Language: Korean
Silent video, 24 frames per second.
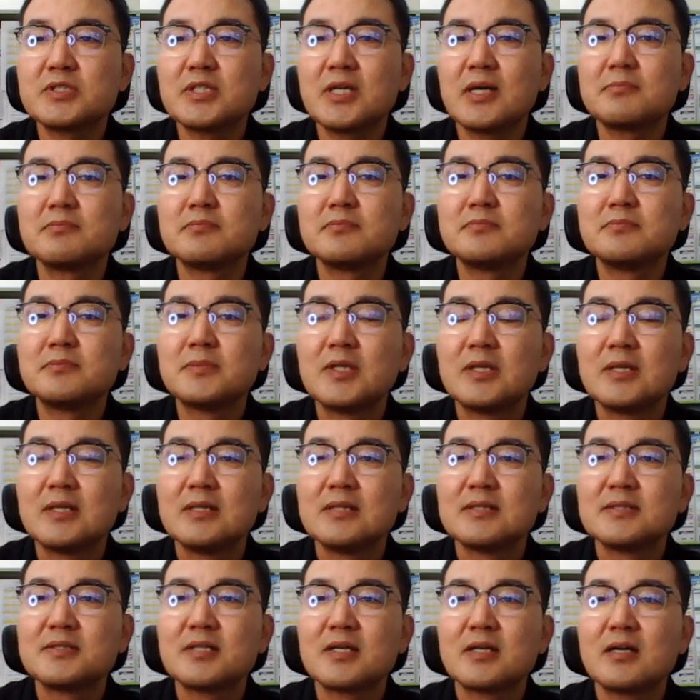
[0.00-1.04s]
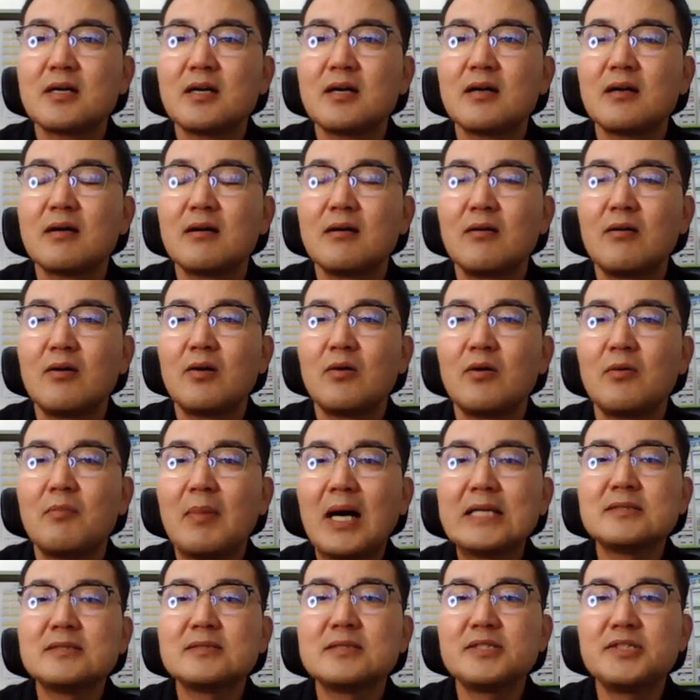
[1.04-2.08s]
참 제가 어,
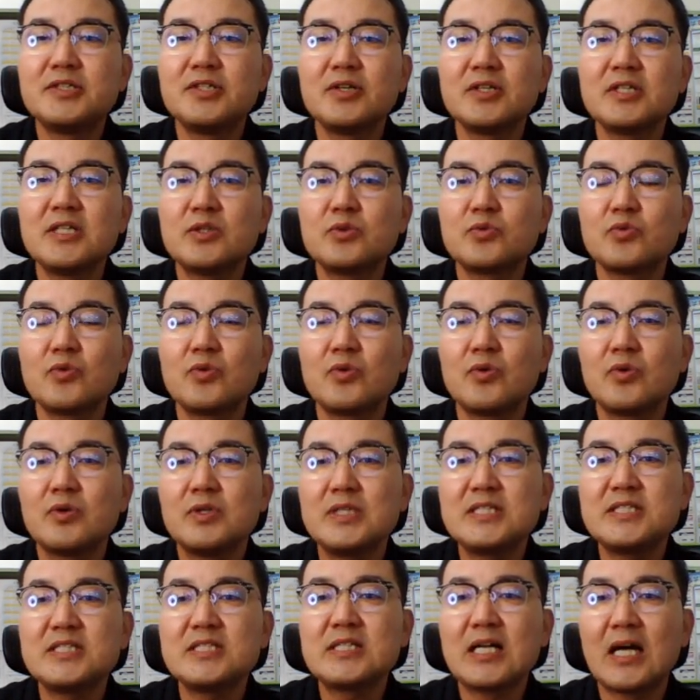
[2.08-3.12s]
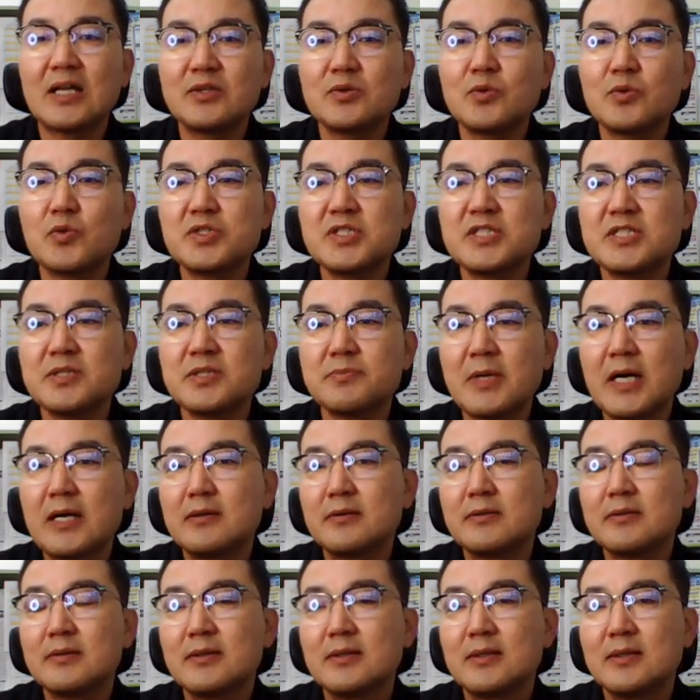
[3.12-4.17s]
많은 기억이 또 있지는 않은
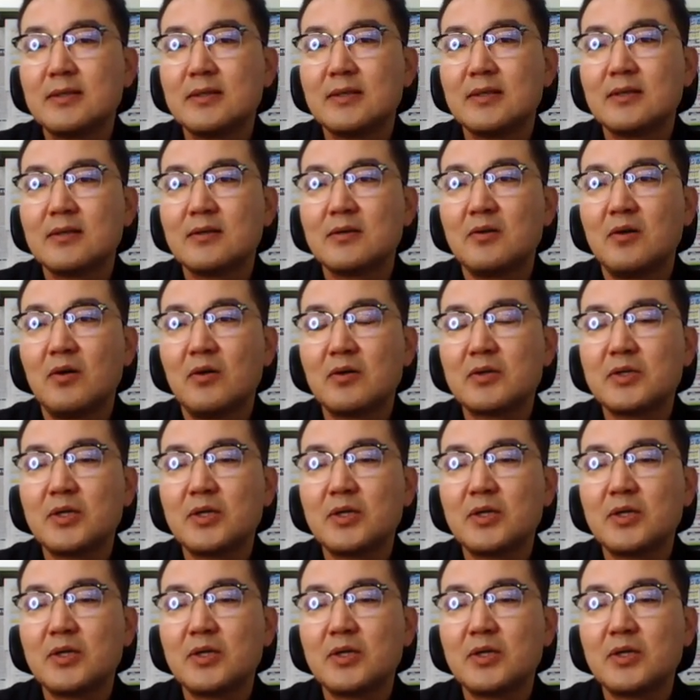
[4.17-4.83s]
곳이지만 어,